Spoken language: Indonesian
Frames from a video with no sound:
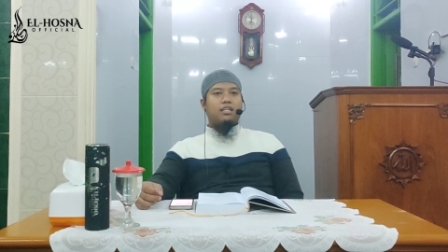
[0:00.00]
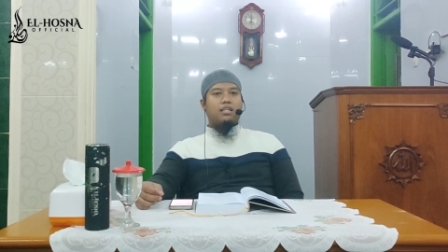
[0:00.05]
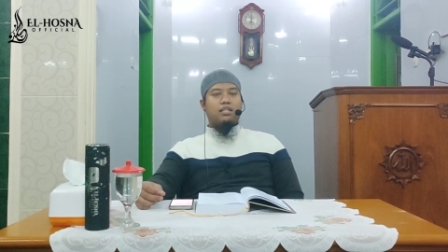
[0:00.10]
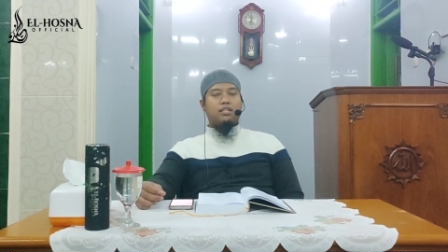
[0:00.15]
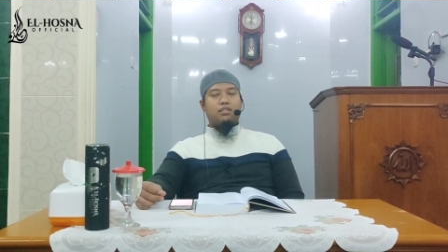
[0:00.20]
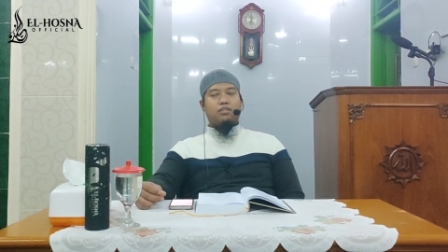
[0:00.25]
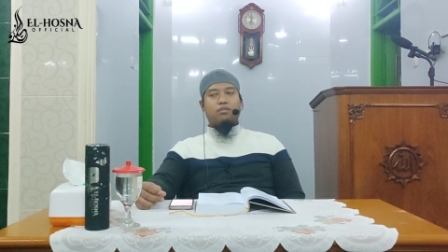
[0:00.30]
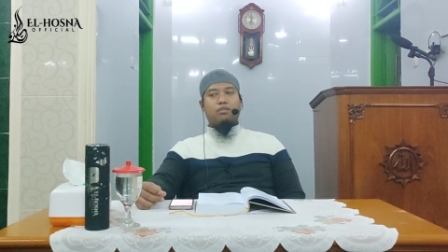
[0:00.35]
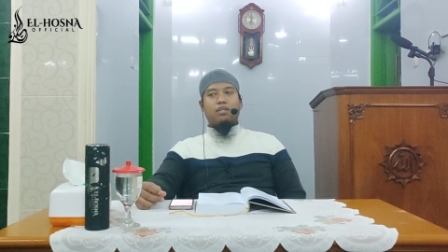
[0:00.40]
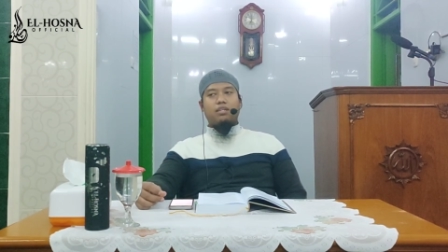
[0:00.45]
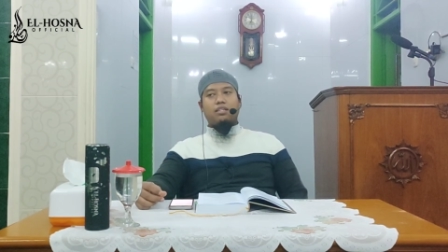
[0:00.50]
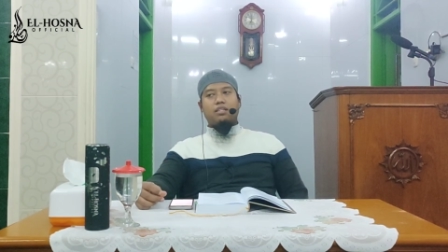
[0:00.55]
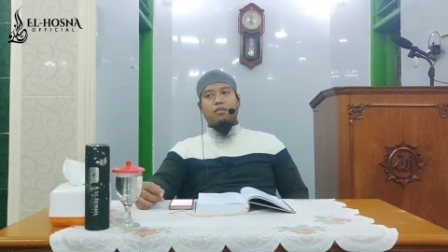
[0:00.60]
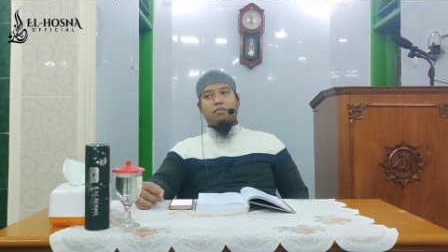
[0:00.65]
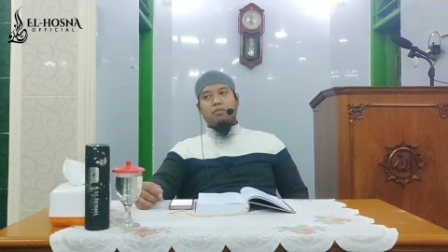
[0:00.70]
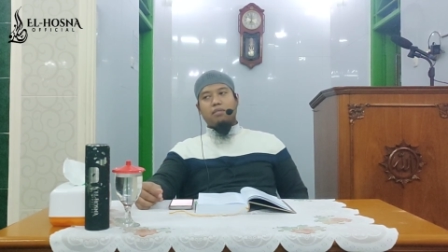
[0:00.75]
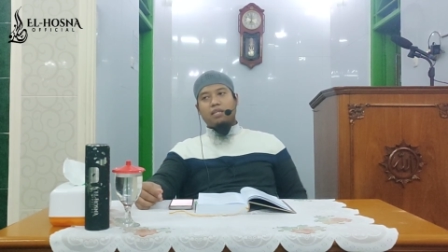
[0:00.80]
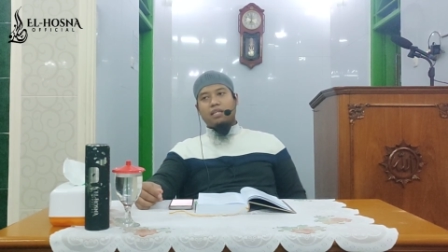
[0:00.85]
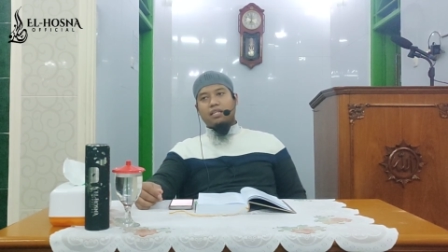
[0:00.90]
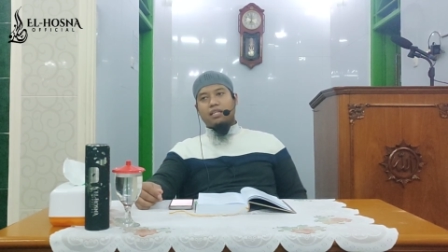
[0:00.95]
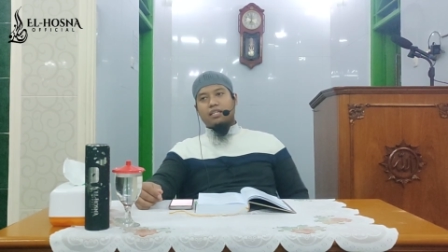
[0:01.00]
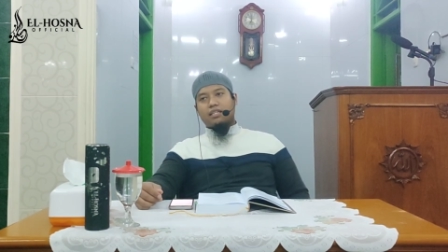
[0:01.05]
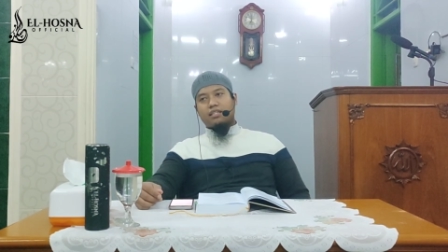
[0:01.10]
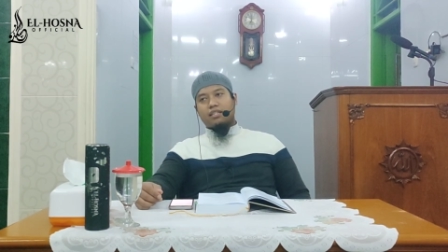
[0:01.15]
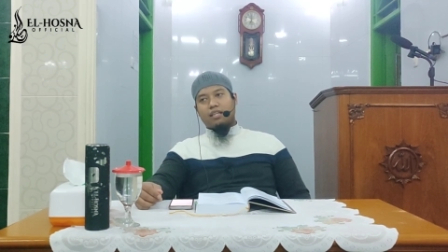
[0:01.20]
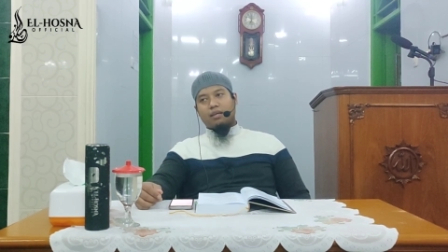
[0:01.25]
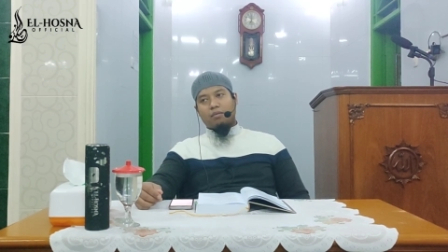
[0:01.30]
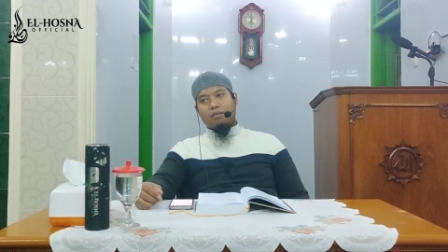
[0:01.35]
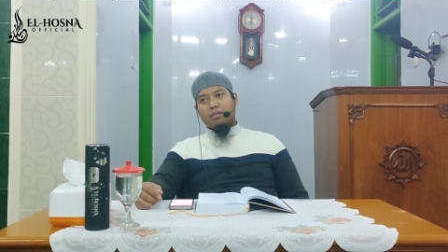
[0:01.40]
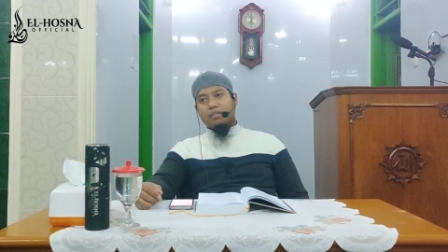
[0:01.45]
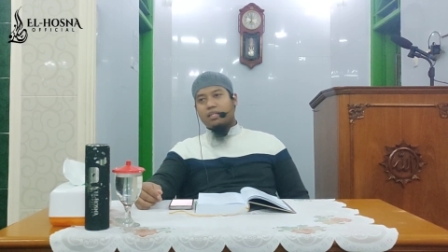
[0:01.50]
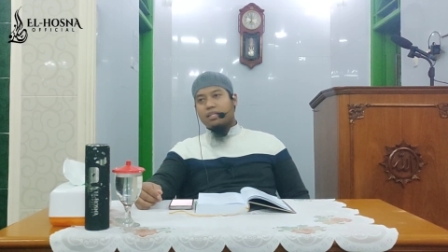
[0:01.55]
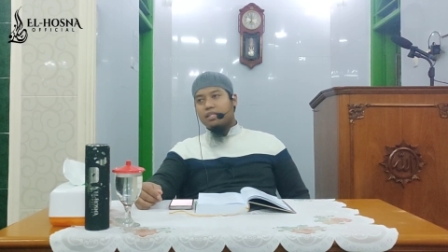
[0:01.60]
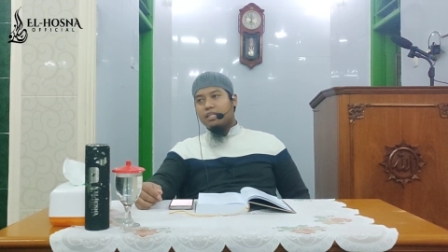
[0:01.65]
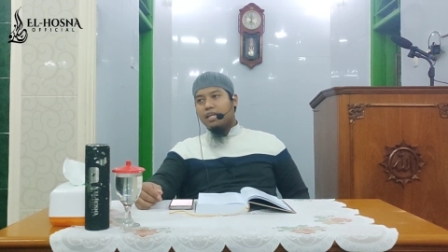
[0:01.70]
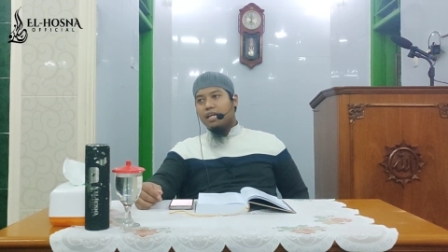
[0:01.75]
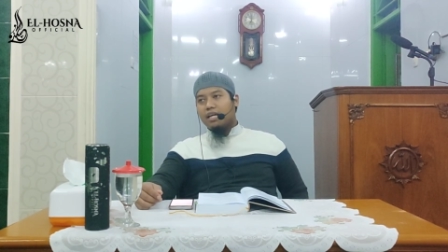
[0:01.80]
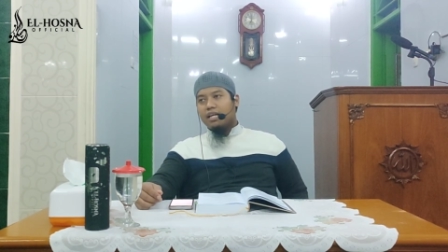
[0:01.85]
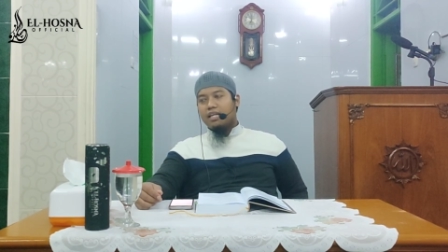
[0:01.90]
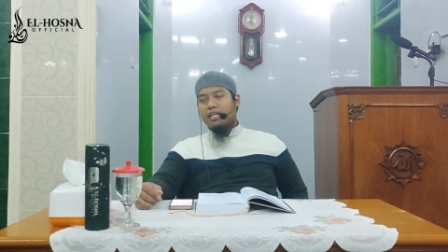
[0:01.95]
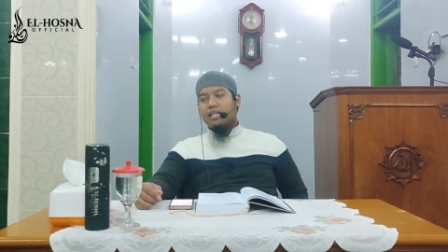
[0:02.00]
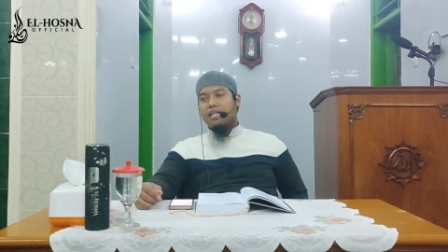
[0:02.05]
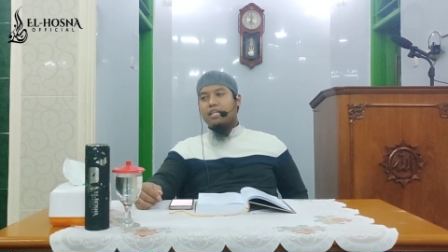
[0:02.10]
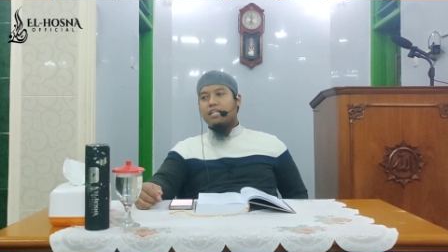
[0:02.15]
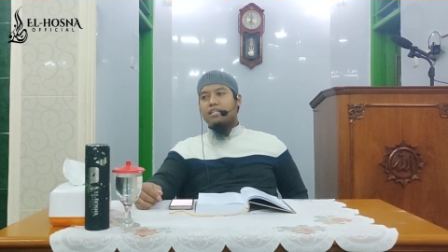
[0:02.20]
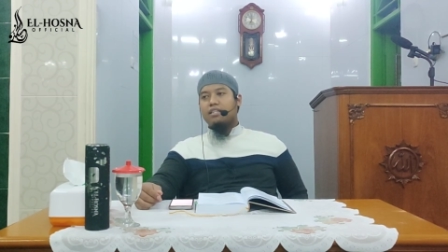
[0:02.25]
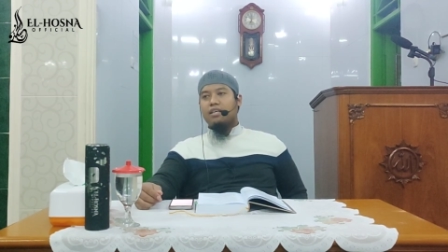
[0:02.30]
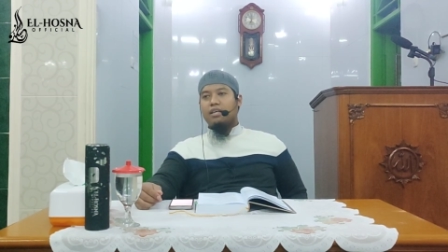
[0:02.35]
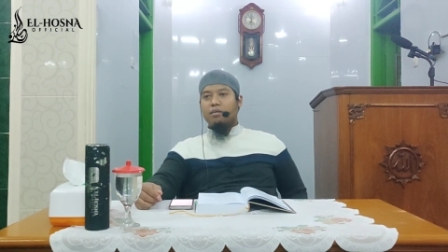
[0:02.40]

dan juga jaminan keselamatan di akhirat.